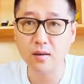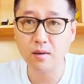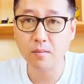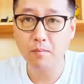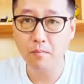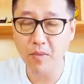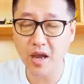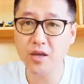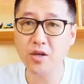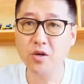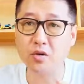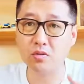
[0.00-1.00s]
没
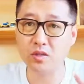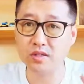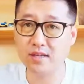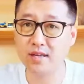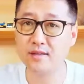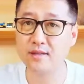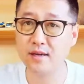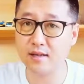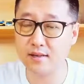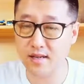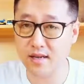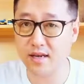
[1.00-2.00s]
有站在
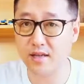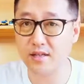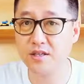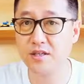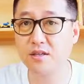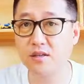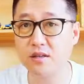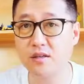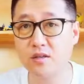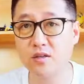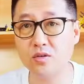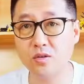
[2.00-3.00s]
年轻人的
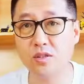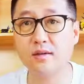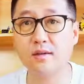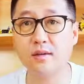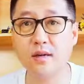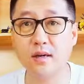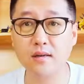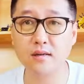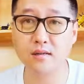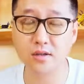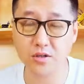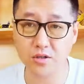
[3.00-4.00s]
这种正能量
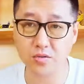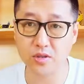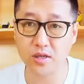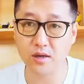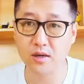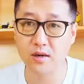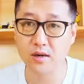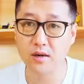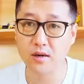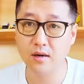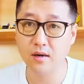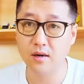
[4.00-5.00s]
的基础上
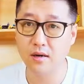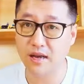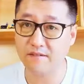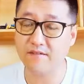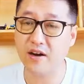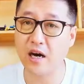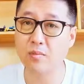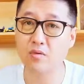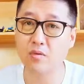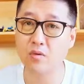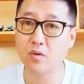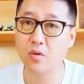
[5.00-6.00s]
来发布
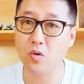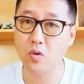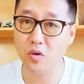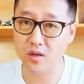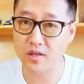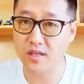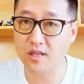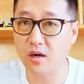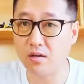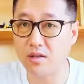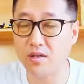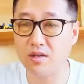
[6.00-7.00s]
或者说引
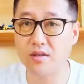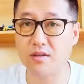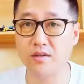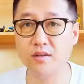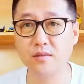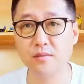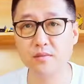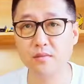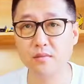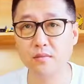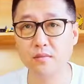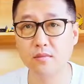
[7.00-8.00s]
导一些信息，
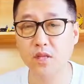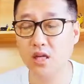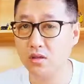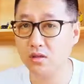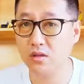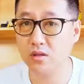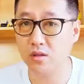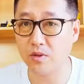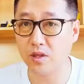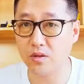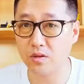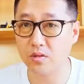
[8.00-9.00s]
它都是什么
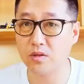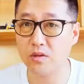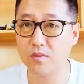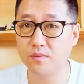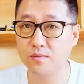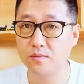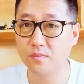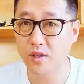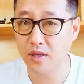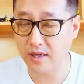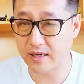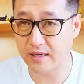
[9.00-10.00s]
呢？都是
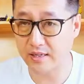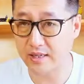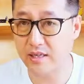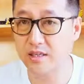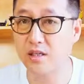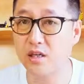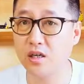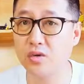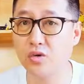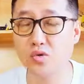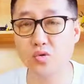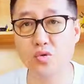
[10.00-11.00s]
给年轻人
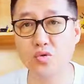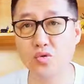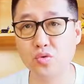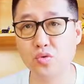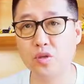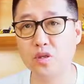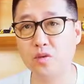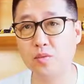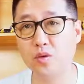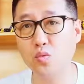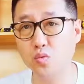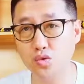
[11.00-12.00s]
许多许多的什么
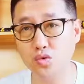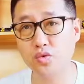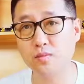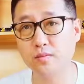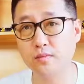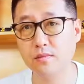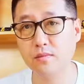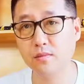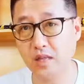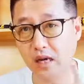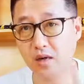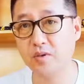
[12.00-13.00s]
呢？误区。
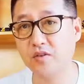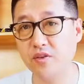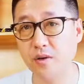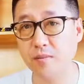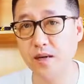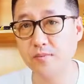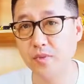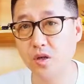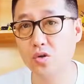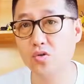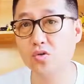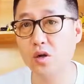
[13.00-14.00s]
打个比方吧，
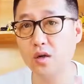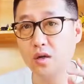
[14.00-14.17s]
说